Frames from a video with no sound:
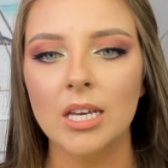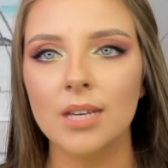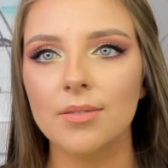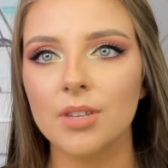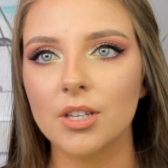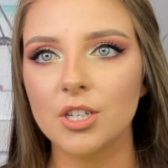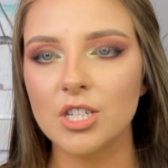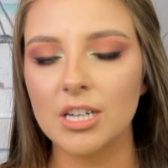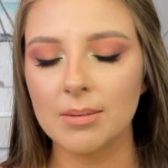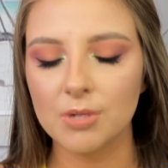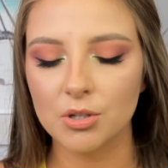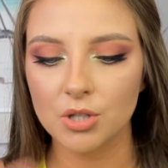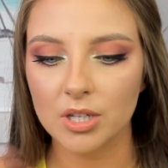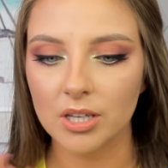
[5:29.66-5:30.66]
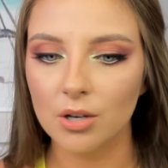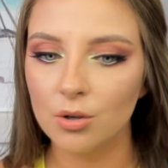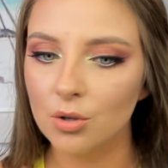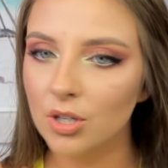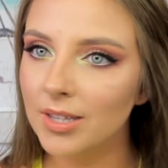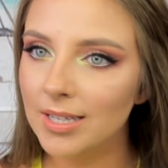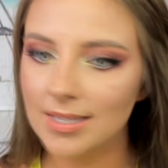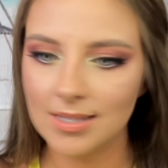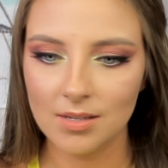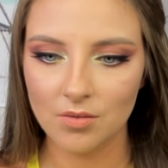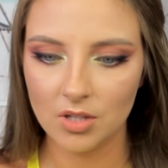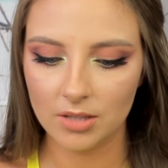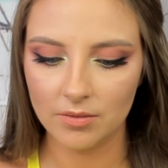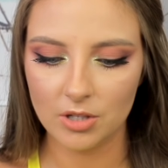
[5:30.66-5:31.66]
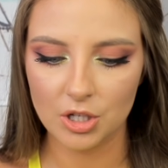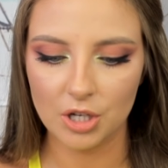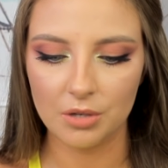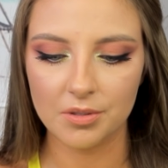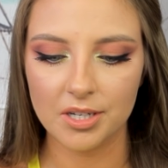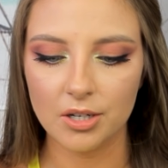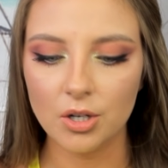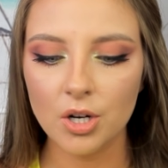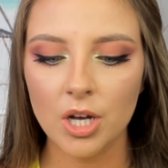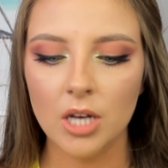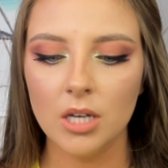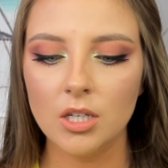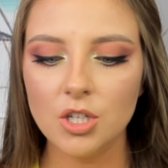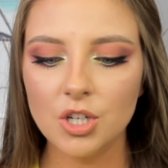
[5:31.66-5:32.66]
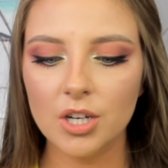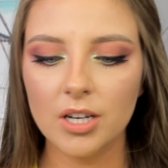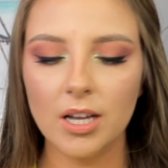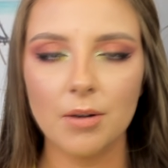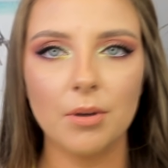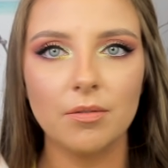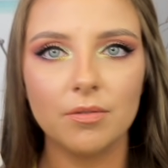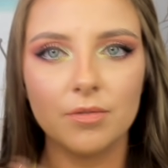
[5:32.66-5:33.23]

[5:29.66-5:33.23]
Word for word: i wtedy chciałam czegoś takiego intensywnie nawilżającego i sięgałam